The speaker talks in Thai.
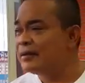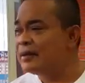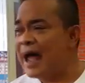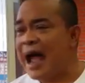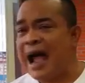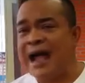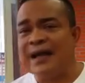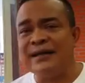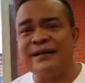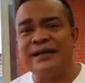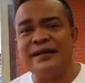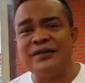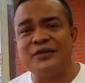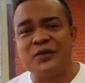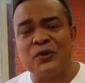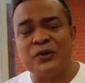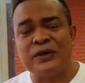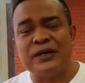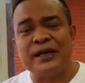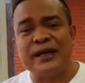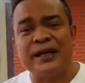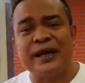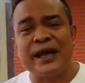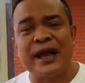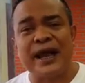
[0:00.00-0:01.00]
ท้ายที่สุด
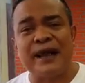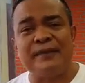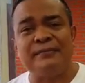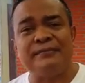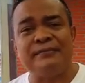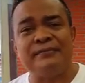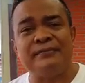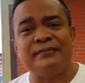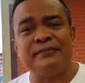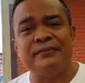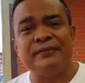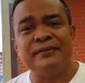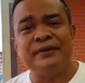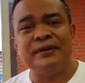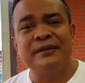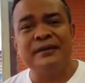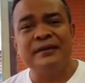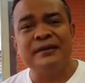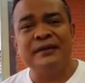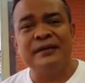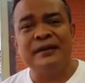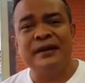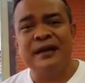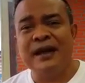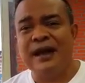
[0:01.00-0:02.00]
เนี่ยนะครับ
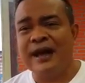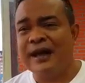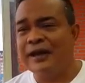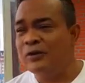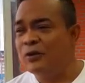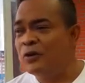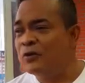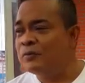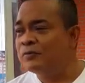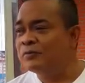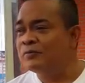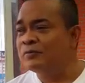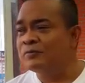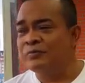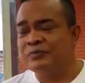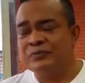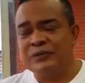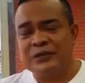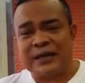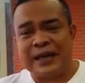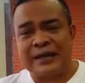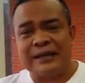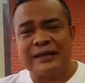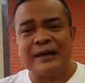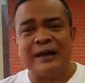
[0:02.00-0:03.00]
ไอ้หนุ่ม
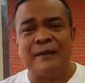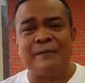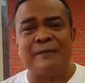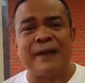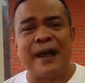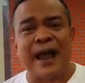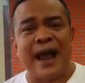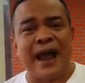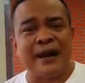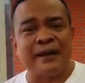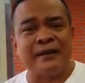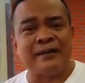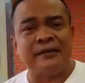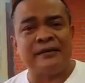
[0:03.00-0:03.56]
สันกำแพง